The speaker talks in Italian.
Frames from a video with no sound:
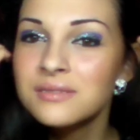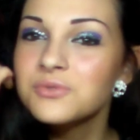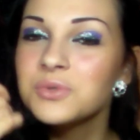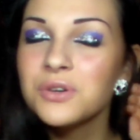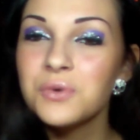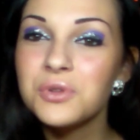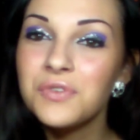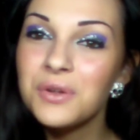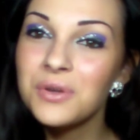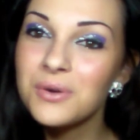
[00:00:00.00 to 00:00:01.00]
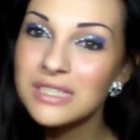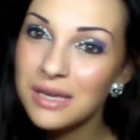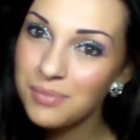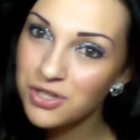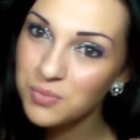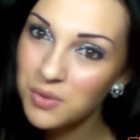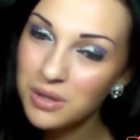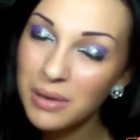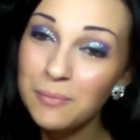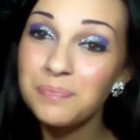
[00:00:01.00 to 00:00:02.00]
Quindi ho voluto fare una cosa che piace molto
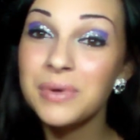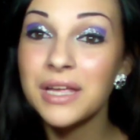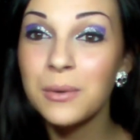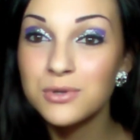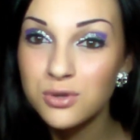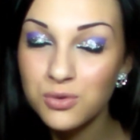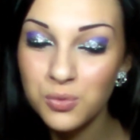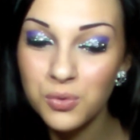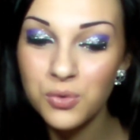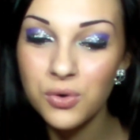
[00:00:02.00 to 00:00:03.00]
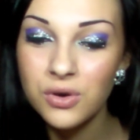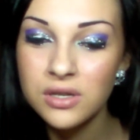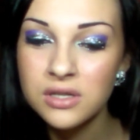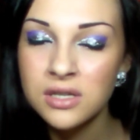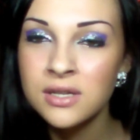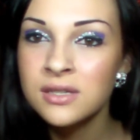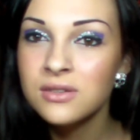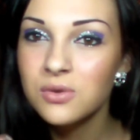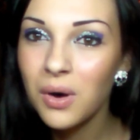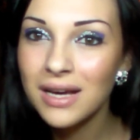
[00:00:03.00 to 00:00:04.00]
a me perché questo trucco
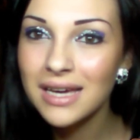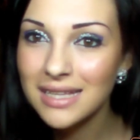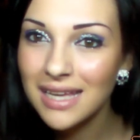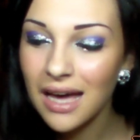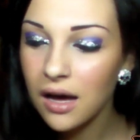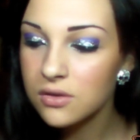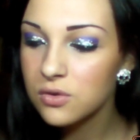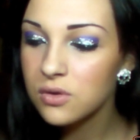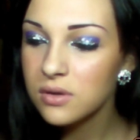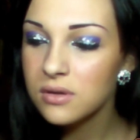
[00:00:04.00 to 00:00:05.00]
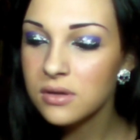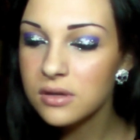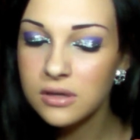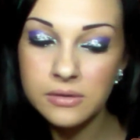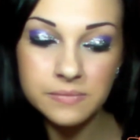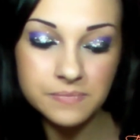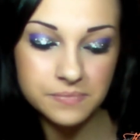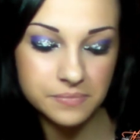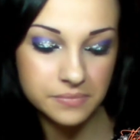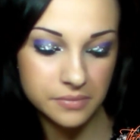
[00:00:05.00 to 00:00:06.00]
l'ho anche ideato eh,
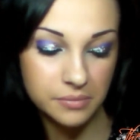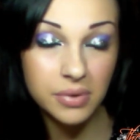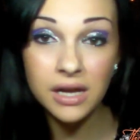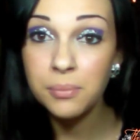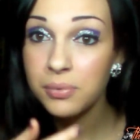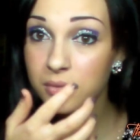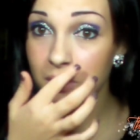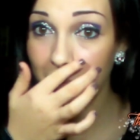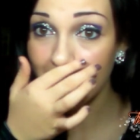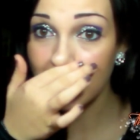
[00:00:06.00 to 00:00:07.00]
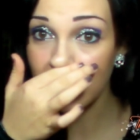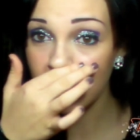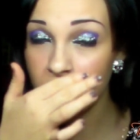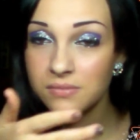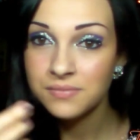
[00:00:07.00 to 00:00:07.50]
per appunto metterlo